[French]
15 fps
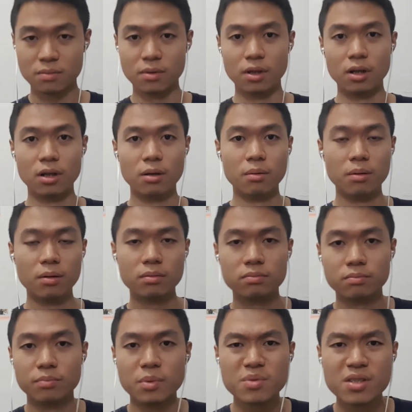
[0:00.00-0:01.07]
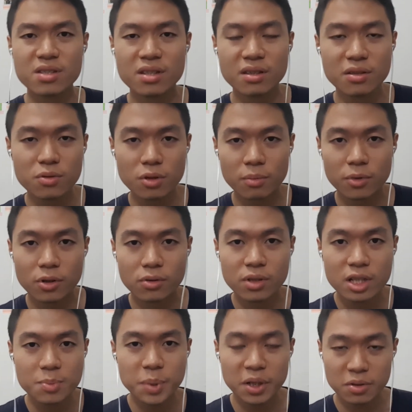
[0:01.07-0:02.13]
même si c'était sûrement une
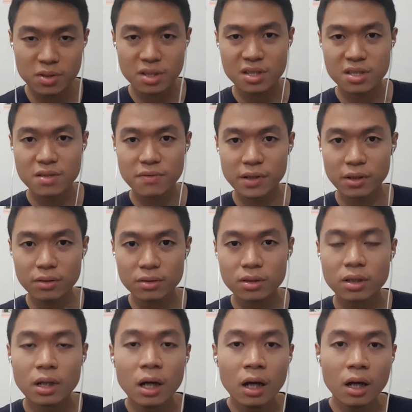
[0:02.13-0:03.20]
expérience assez différente